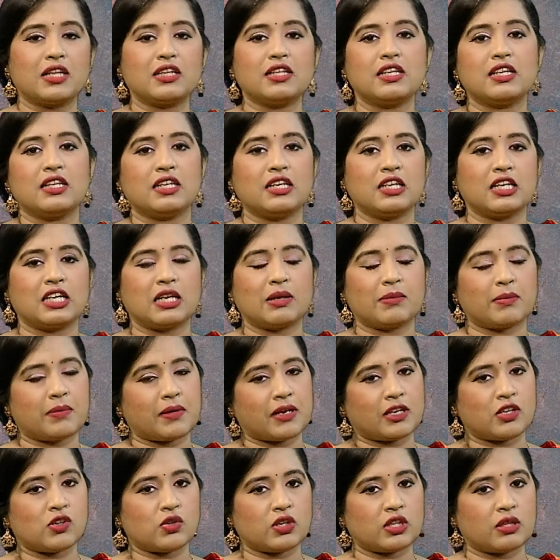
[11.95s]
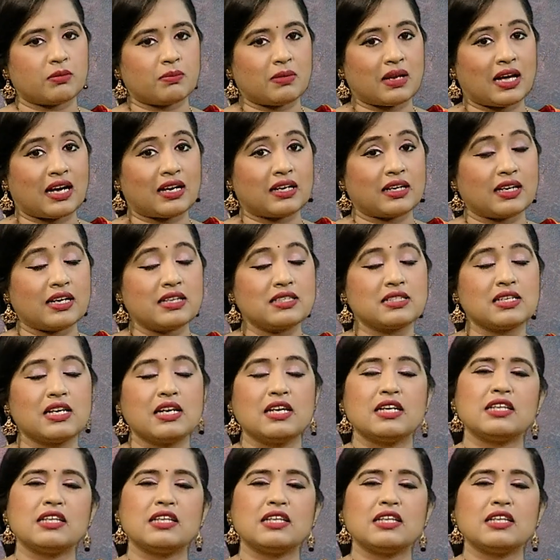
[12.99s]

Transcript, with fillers: அதில் இன்றைக்கி நம்ம பார்க்கக்கூடியது பிளாக் ரைஸ்